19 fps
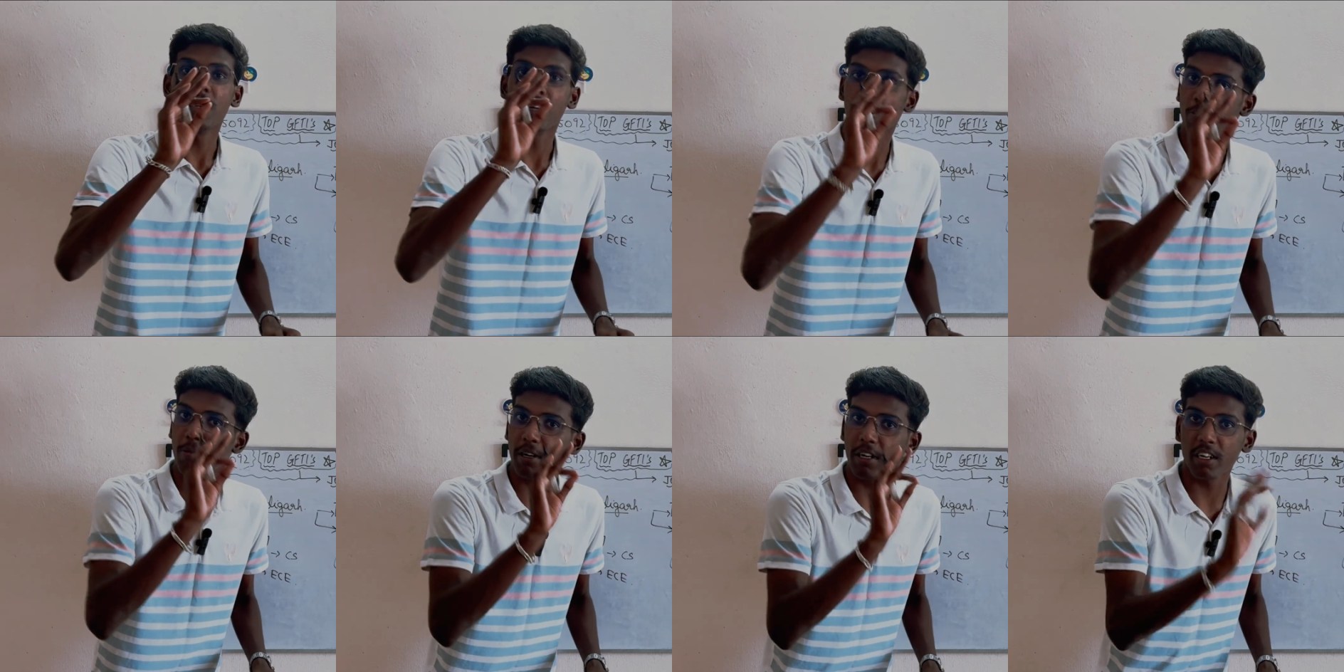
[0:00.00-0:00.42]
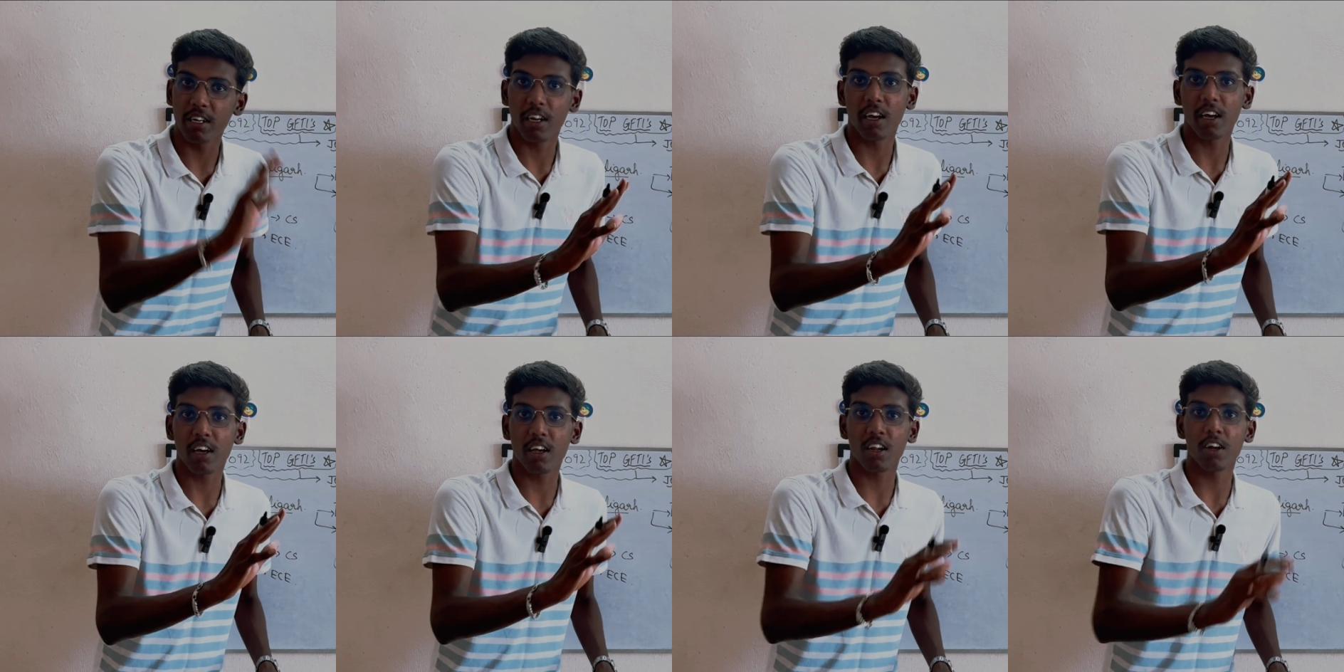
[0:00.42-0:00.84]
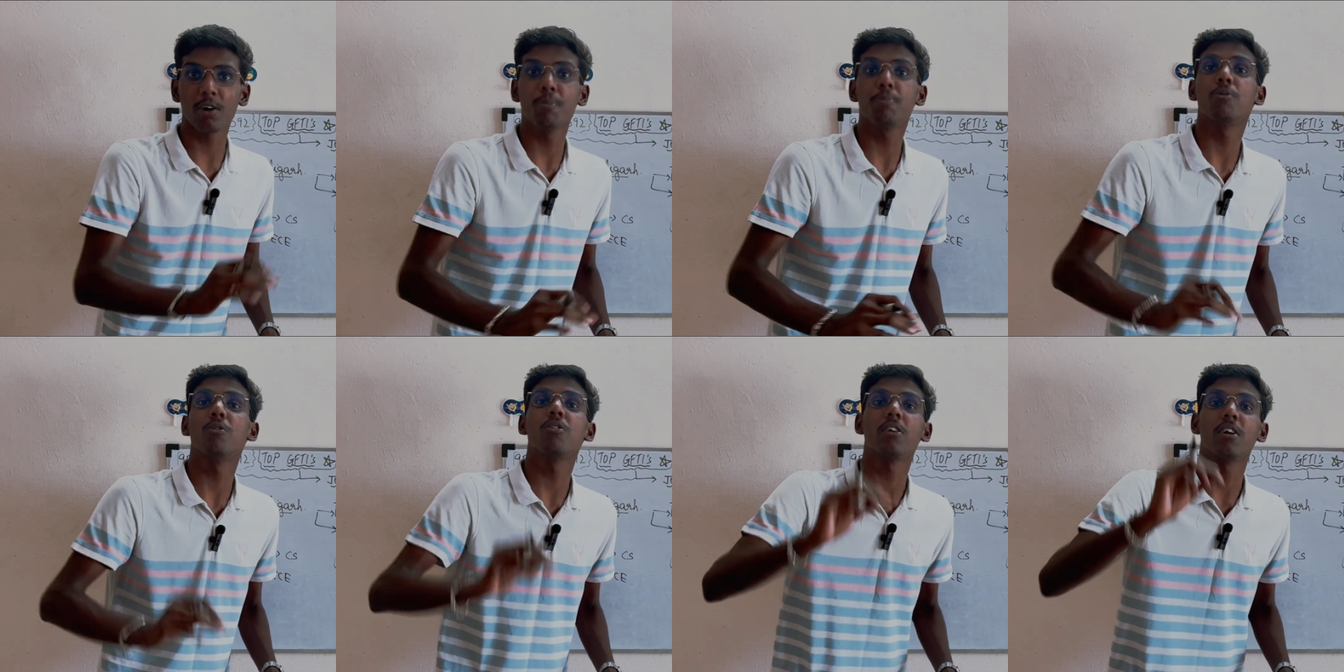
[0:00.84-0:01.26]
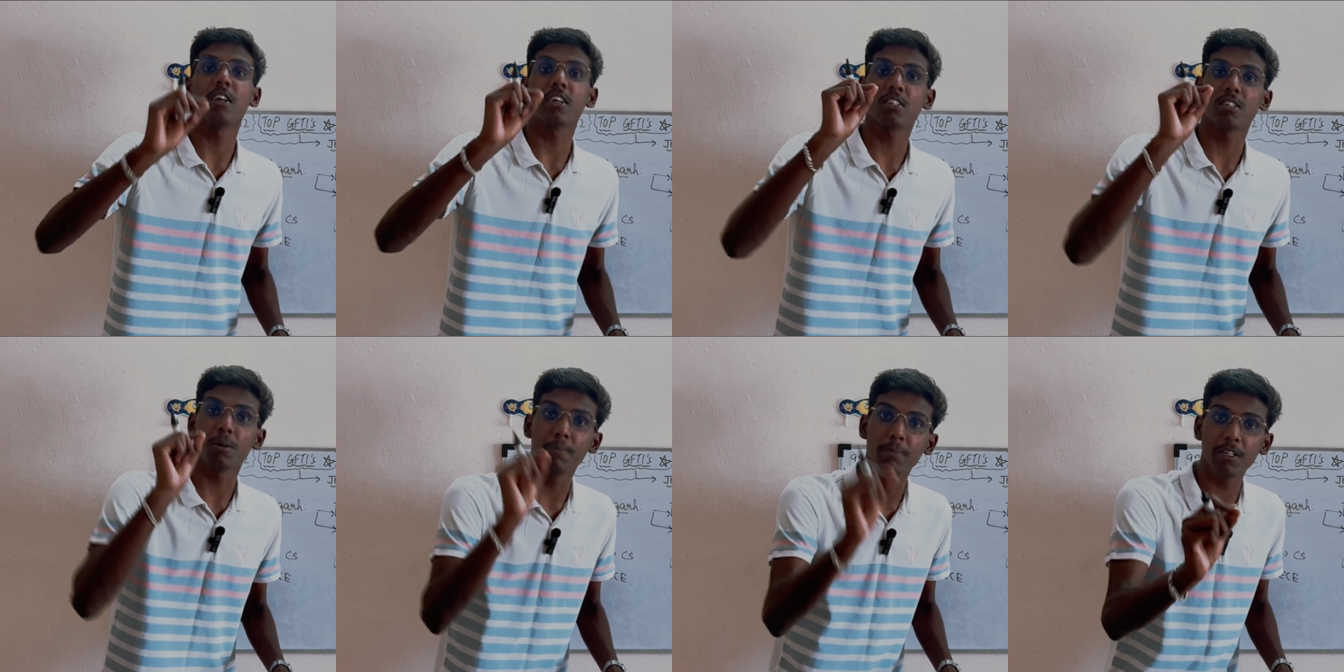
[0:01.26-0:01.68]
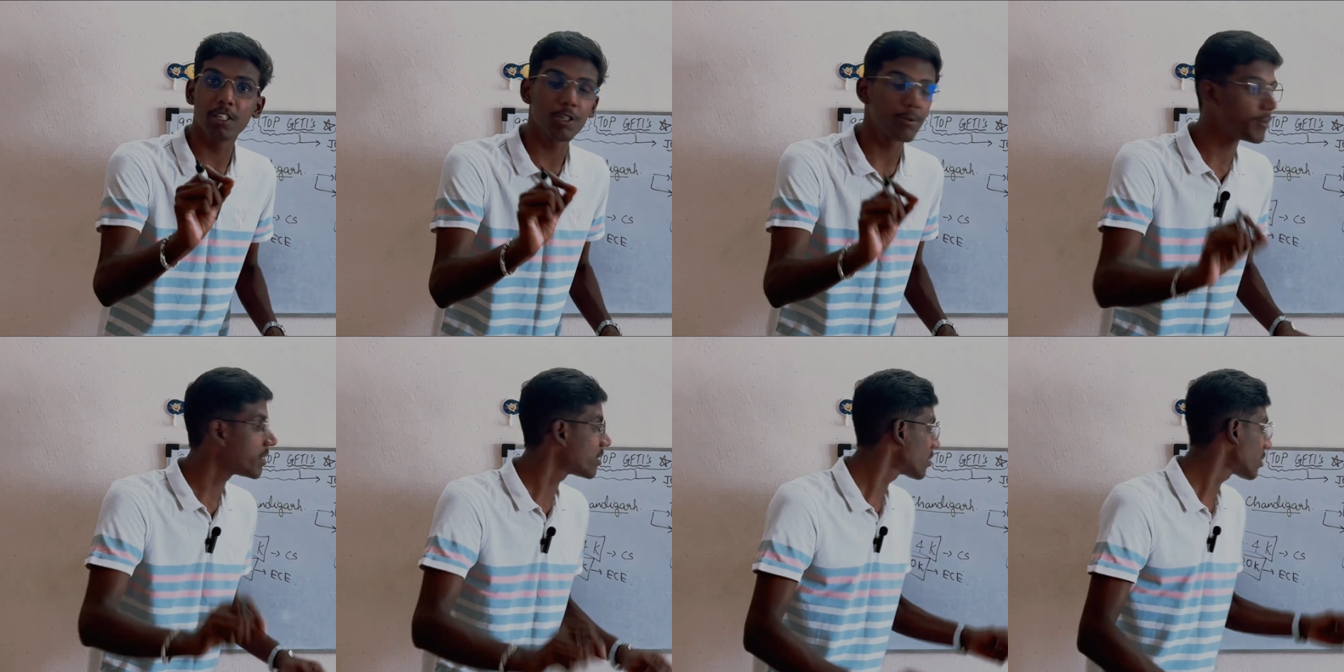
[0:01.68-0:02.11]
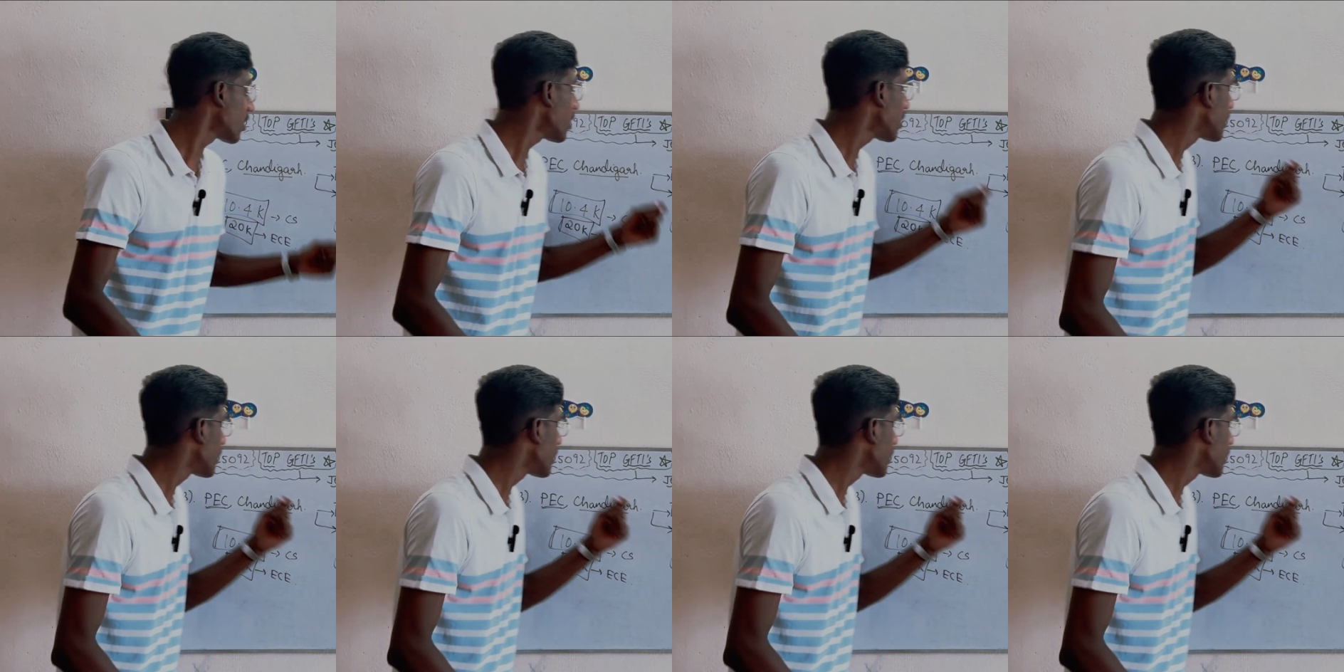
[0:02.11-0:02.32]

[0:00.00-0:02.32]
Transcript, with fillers: ட்ரிபிள்டி நயாராய்பூர் நெக்ஸ்ட் பிட்ஸ் மிஸ்ரா